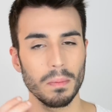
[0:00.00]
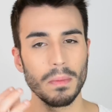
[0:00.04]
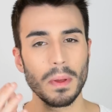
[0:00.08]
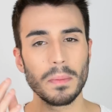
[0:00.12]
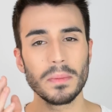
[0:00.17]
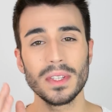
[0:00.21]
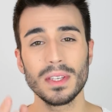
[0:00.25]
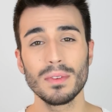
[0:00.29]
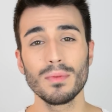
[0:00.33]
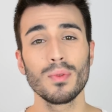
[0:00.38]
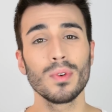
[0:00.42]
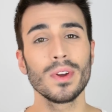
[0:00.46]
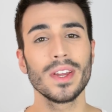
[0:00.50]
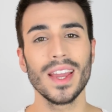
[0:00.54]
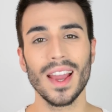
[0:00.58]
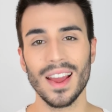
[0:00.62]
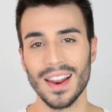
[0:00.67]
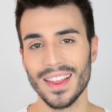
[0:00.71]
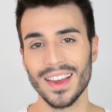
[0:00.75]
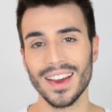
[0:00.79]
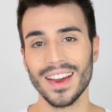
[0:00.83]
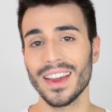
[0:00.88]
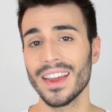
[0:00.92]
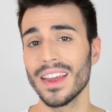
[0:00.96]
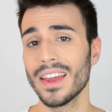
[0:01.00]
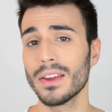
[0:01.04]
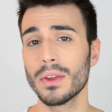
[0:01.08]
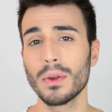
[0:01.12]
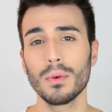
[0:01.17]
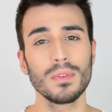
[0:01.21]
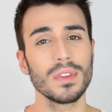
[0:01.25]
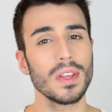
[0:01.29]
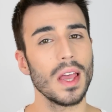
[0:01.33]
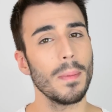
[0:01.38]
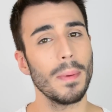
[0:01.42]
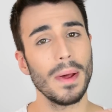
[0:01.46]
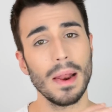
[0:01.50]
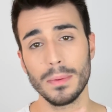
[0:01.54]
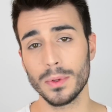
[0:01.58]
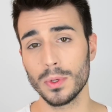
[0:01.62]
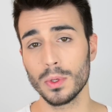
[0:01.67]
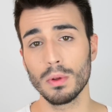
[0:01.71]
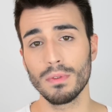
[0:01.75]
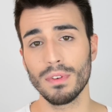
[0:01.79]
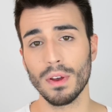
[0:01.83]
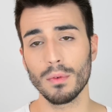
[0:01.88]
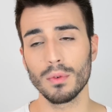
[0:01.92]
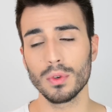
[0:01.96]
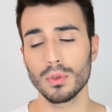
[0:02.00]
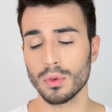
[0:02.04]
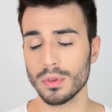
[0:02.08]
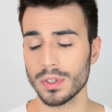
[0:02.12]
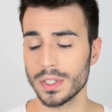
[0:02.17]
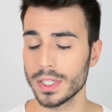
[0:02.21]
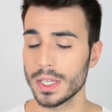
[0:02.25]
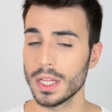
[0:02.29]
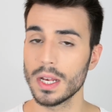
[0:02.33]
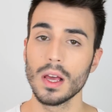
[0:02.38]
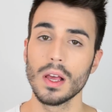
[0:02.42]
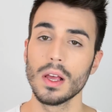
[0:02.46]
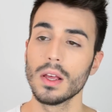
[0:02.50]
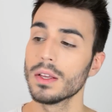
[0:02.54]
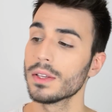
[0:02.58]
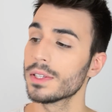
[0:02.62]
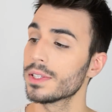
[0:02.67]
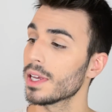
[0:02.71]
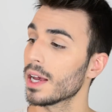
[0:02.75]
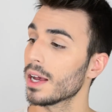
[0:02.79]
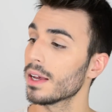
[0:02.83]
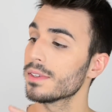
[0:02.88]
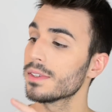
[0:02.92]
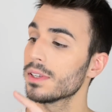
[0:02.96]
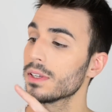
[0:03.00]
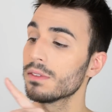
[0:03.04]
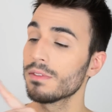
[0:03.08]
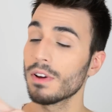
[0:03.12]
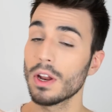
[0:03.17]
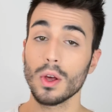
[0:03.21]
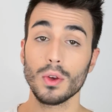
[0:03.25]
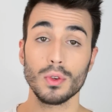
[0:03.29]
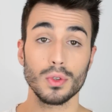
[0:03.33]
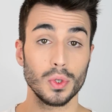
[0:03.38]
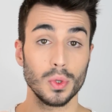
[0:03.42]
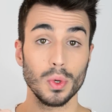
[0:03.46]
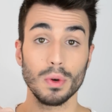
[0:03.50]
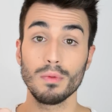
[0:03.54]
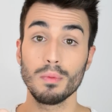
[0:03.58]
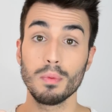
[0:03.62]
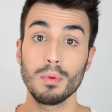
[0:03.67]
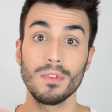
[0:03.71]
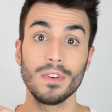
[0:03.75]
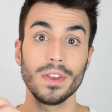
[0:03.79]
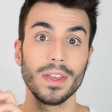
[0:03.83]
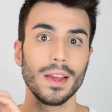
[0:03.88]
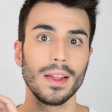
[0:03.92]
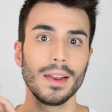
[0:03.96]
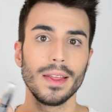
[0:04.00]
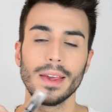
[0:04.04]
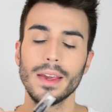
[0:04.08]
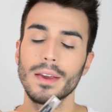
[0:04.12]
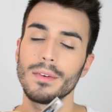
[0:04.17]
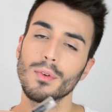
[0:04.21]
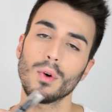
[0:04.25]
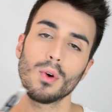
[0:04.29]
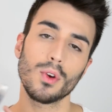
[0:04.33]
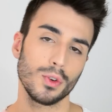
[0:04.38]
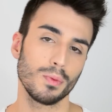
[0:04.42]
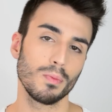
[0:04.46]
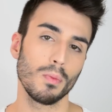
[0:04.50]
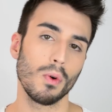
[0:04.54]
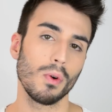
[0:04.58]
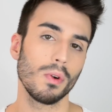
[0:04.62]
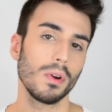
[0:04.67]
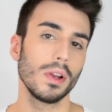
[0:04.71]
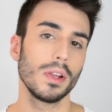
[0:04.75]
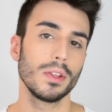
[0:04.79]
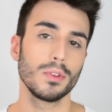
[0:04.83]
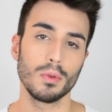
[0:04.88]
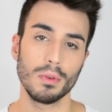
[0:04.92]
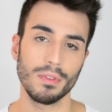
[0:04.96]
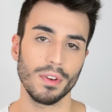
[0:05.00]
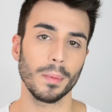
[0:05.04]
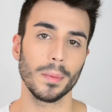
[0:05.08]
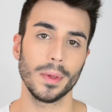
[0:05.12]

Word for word: Même si vous galérez, que vous n'avez pas l'habitude de faire vos sourcils, ça c'est une valeur sûre, vous pouvez y aller franchement les yeux